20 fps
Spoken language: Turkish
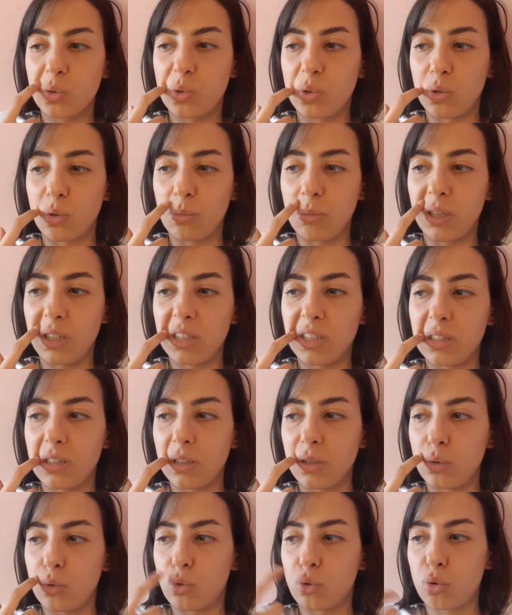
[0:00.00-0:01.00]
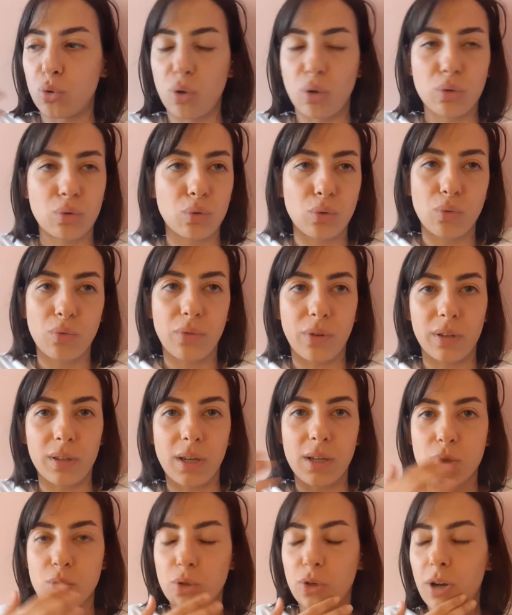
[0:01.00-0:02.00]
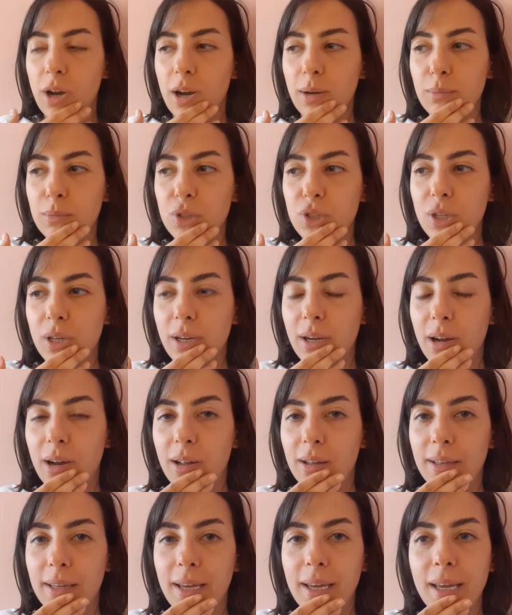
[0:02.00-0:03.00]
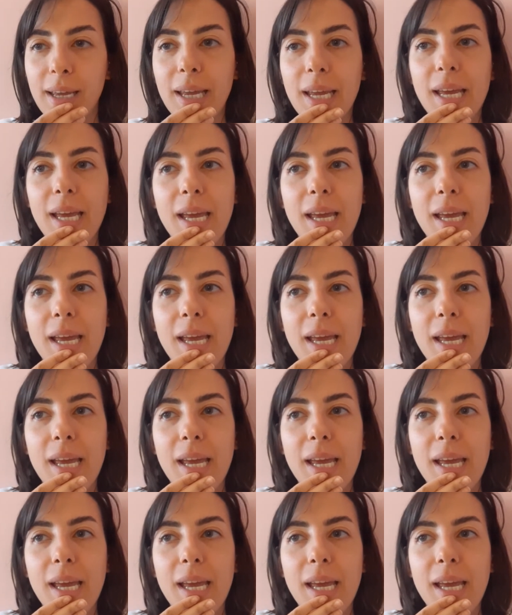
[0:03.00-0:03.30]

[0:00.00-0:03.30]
Kurumaları da 3-4 gün falan sürermiş herhalde.